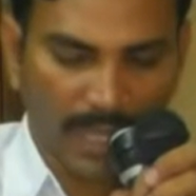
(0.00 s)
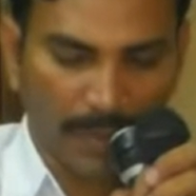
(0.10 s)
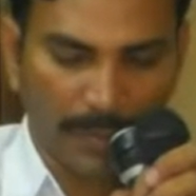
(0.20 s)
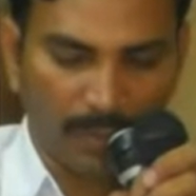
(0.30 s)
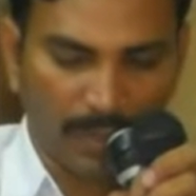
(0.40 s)

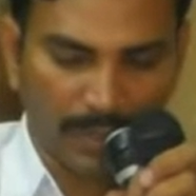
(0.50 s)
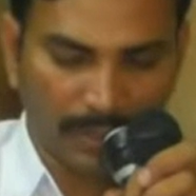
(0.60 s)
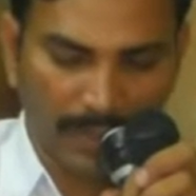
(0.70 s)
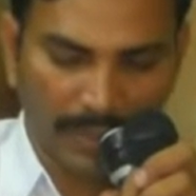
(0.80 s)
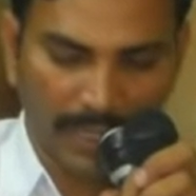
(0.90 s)
యాభై
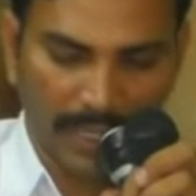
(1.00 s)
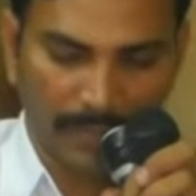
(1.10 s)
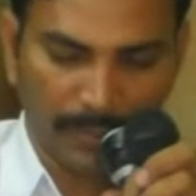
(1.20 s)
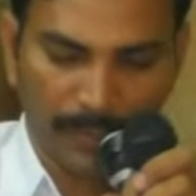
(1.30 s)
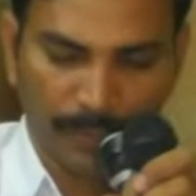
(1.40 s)
ఒకటవ
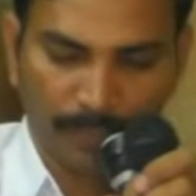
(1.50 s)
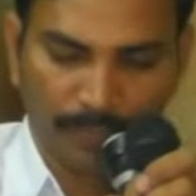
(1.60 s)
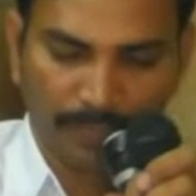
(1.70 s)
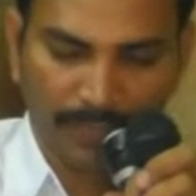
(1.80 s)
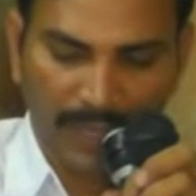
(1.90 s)
అధ్యాయము
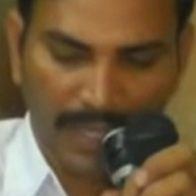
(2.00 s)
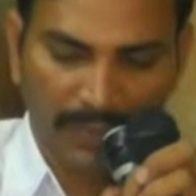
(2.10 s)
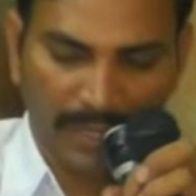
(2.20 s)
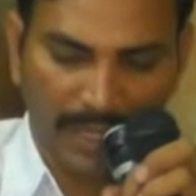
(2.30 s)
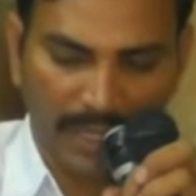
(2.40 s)

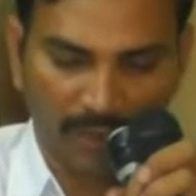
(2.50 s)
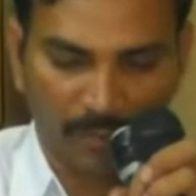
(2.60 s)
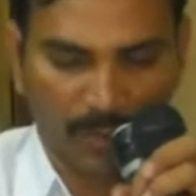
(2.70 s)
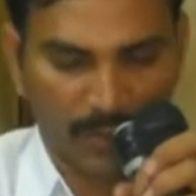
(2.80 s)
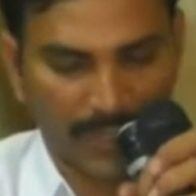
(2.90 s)
ఇరవై రెండు ఇరవై
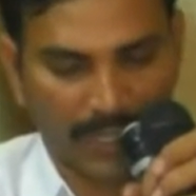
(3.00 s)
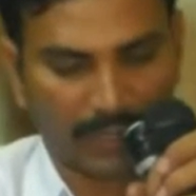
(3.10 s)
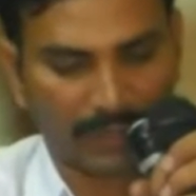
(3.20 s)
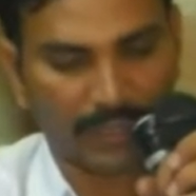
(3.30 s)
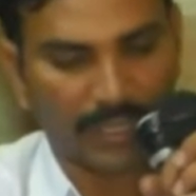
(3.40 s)
మూడు
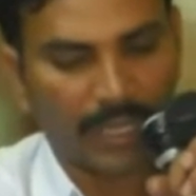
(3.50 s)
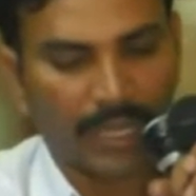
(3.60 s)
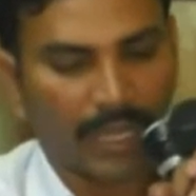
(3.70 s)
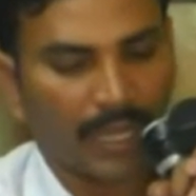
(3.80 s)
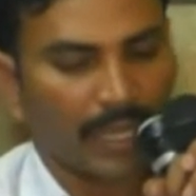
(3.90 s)
వచ్చినాలు
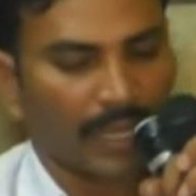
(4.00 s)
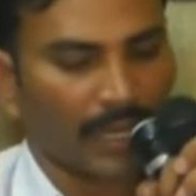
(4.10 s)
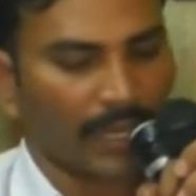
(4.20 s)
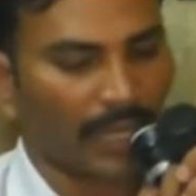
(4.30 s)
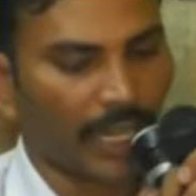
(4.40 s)

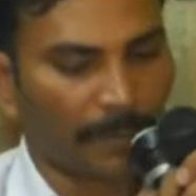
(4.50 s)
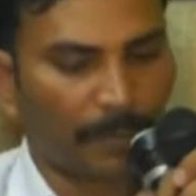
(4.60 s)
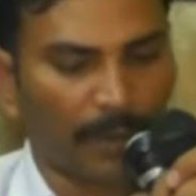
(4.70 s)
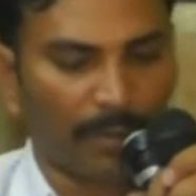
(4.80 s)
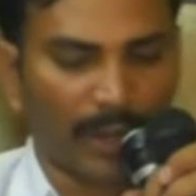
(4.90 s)
నీ
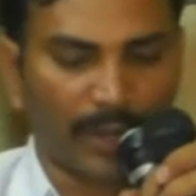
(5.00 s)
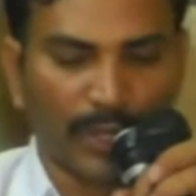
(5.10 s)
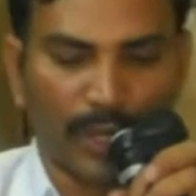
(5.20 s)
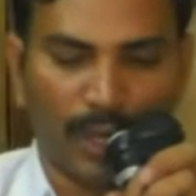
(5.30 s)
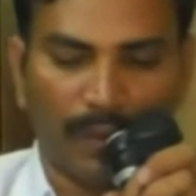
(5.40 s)
ప్రభుకు
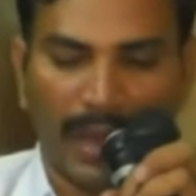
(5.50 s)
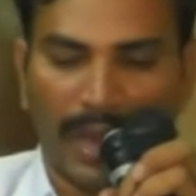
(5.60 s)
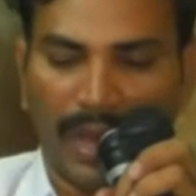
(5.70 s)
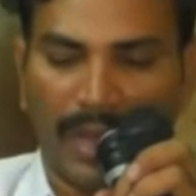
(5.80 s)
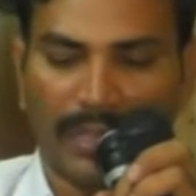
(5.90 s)
యహోవా
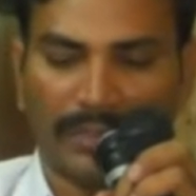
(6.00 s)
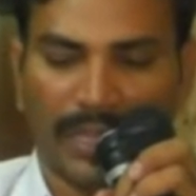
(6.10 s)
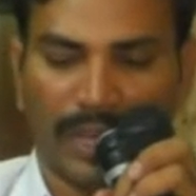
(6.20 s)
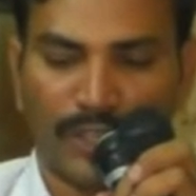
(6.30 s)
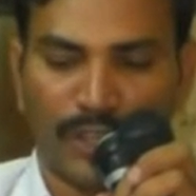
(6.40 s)

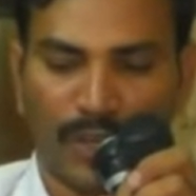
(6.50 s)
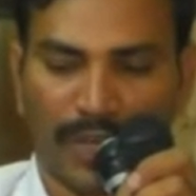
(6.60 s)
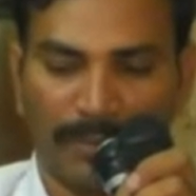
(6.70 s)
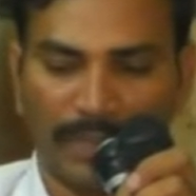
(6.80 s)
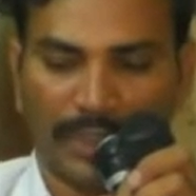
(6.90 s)
తన జనుల
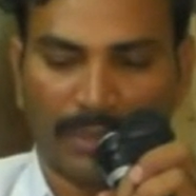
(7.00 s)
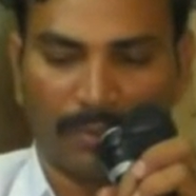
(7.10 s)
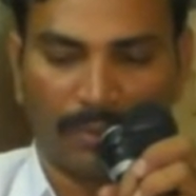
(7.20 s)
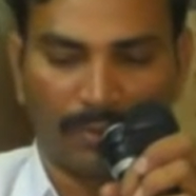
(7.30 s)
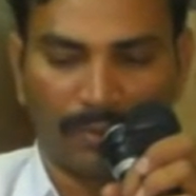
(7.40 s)

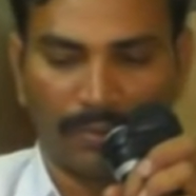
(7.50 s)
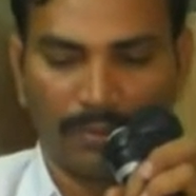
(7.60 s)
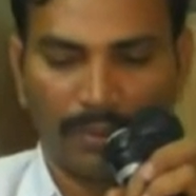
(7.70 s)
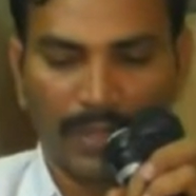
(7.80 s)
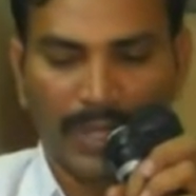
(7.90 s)
నిమిత్తము
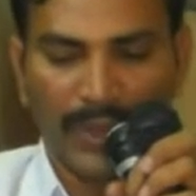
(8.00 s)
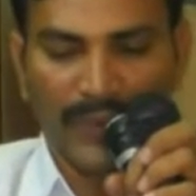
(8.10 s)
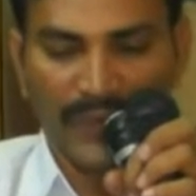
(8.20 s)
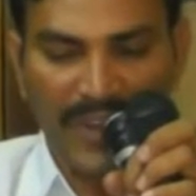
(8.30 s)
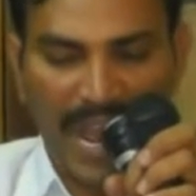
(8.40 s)

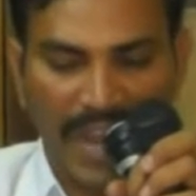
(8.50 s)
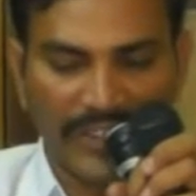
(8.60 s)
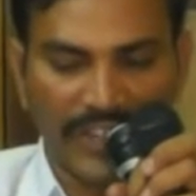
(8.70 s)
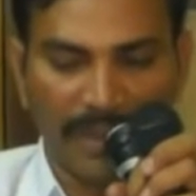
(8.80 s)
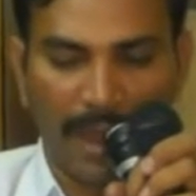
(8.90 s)

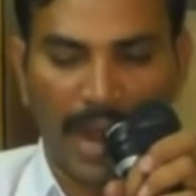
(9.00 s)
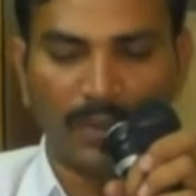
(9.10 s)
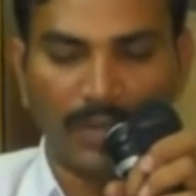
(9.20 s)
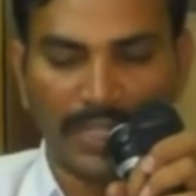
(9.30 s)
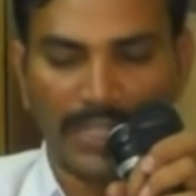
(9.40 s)

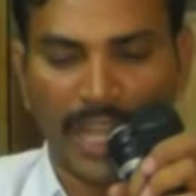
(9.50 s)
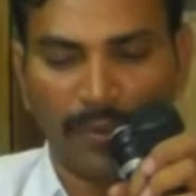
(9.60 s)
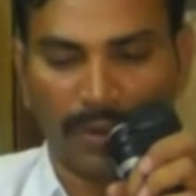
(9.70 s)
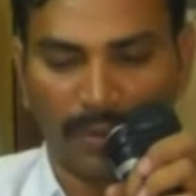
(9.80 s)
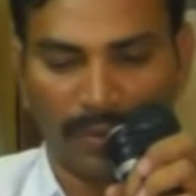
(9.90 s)
వ్యాజ్యమాడు నీ
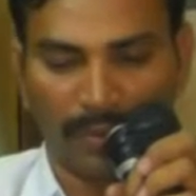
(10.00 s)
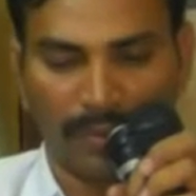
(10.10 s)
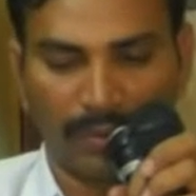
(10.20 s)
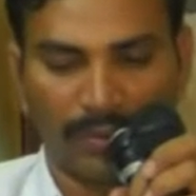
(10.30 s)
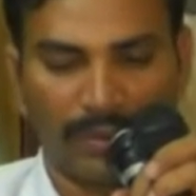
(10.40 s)
దేవుడు
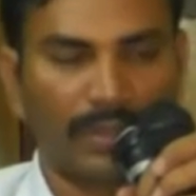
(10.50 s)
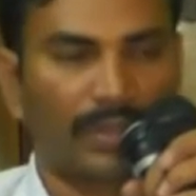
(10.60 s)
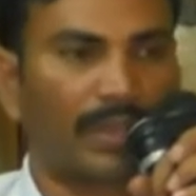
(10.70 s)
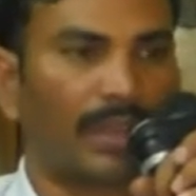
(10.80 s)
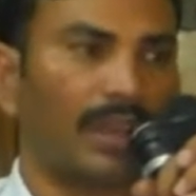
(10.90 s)

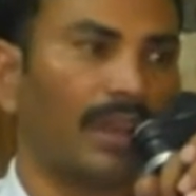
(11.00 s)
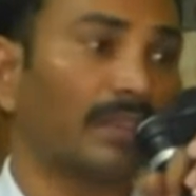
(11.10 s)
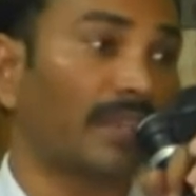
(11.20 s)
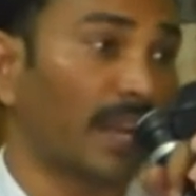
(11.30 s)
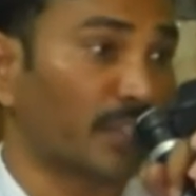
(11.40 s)

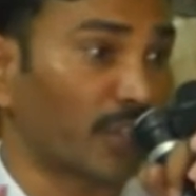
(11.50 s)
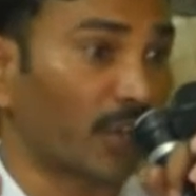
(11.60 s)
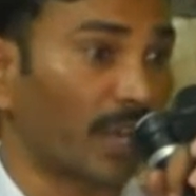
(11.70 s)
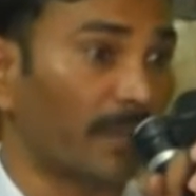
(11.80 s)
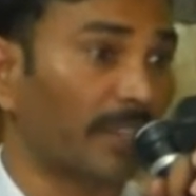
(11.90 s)
తన
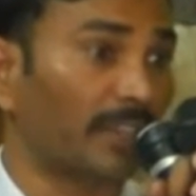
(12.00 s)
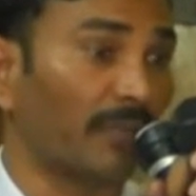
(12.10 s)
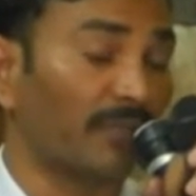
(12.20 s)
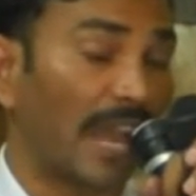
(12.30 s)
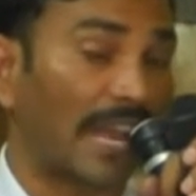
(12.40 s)
జనుల
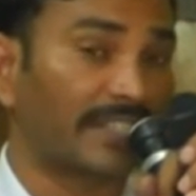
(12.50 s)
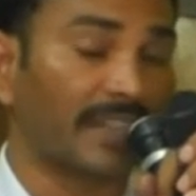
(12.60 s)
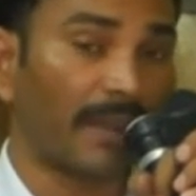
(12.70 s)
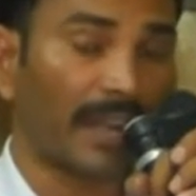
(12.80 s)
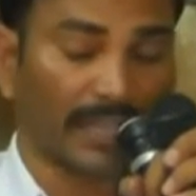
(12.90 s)
నిమిత్తం
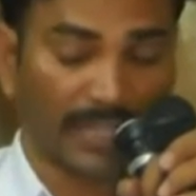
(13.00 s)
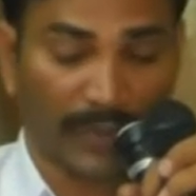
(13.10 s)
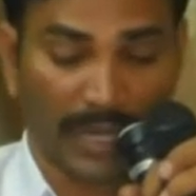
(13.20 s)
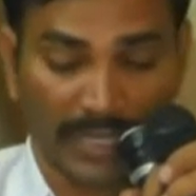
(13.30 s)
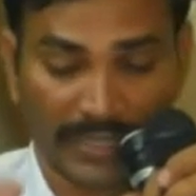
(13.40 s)
వ్యాధ్యమాడే దేవుడు ఇలా